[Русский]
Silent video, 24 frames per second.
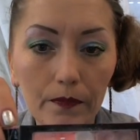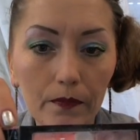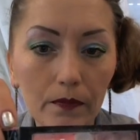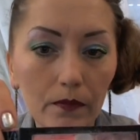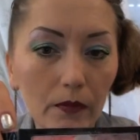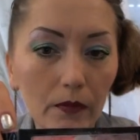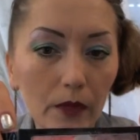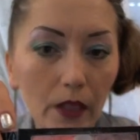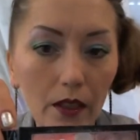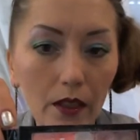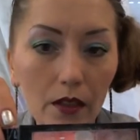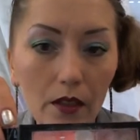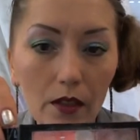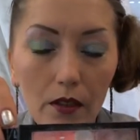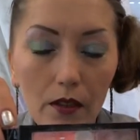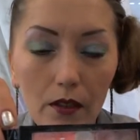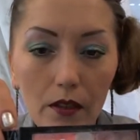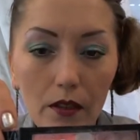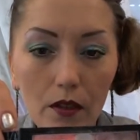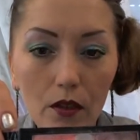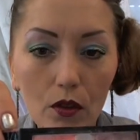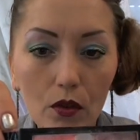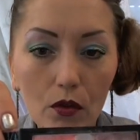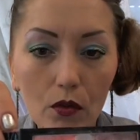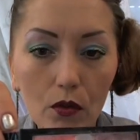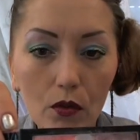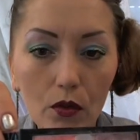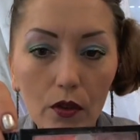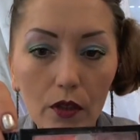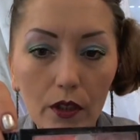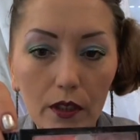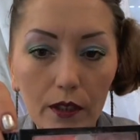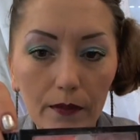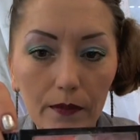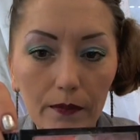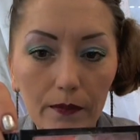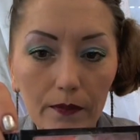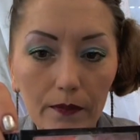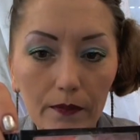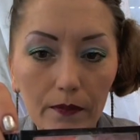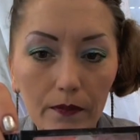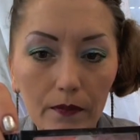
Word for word: нанести трудно.